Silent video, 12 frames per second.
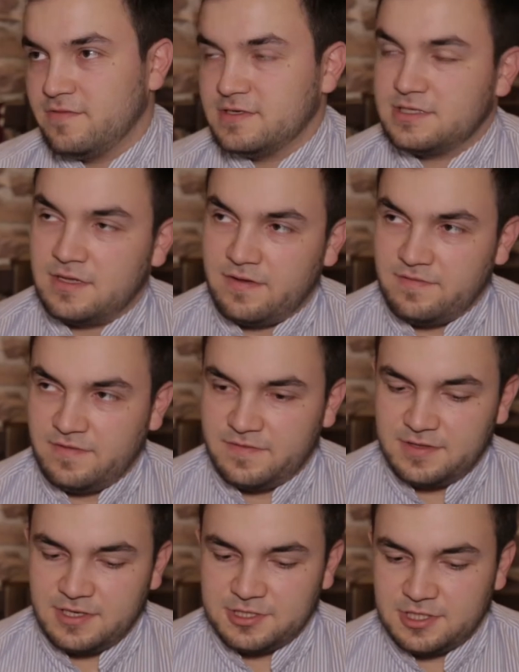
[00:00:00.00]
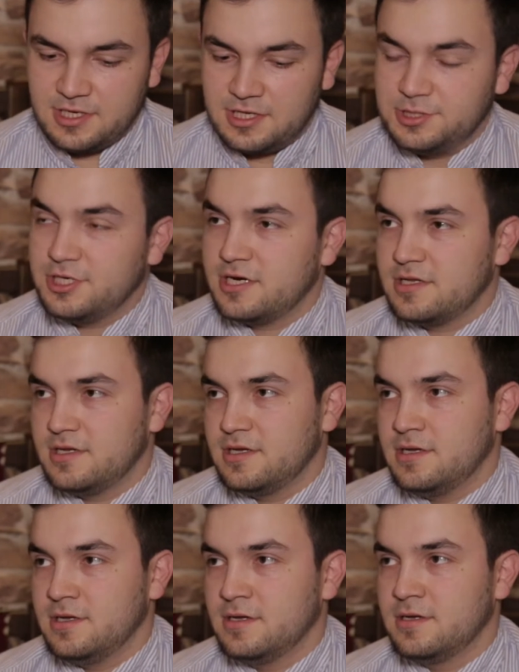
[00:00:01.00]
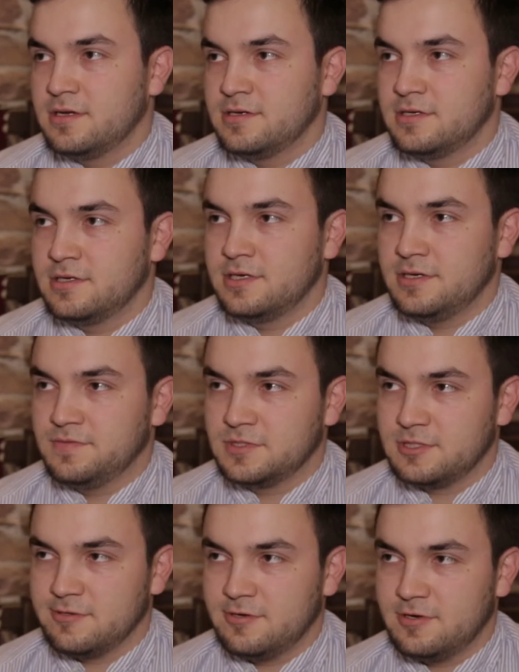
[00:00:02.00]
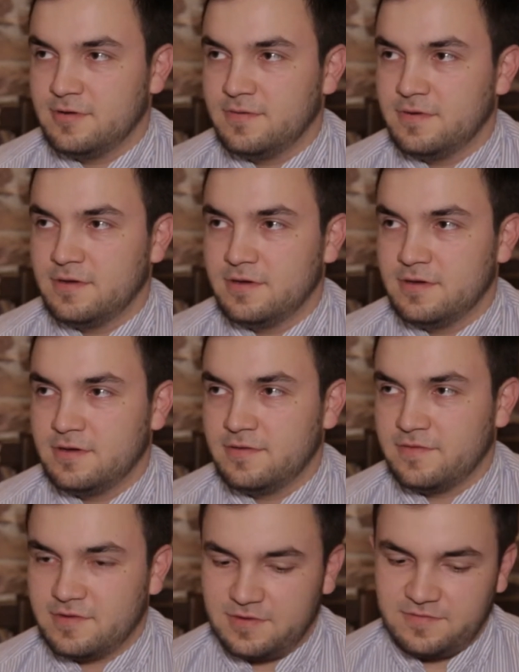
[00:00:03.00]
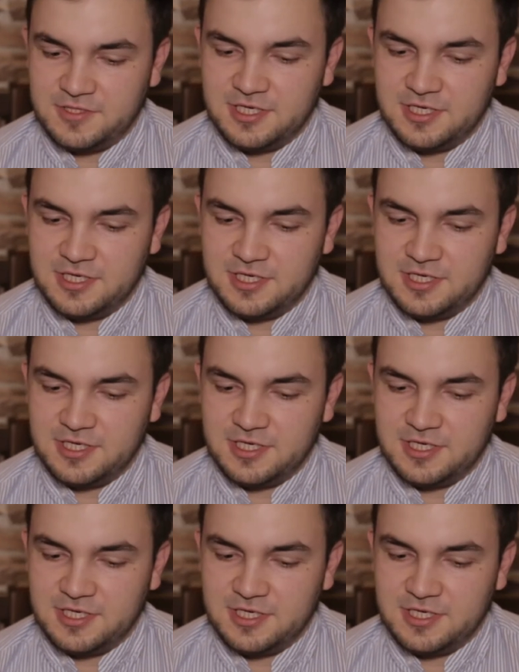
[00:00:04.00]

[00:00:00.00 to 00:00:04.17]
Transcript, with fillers: восстанавливать наше гончарное э, ремесло. Э, вот, в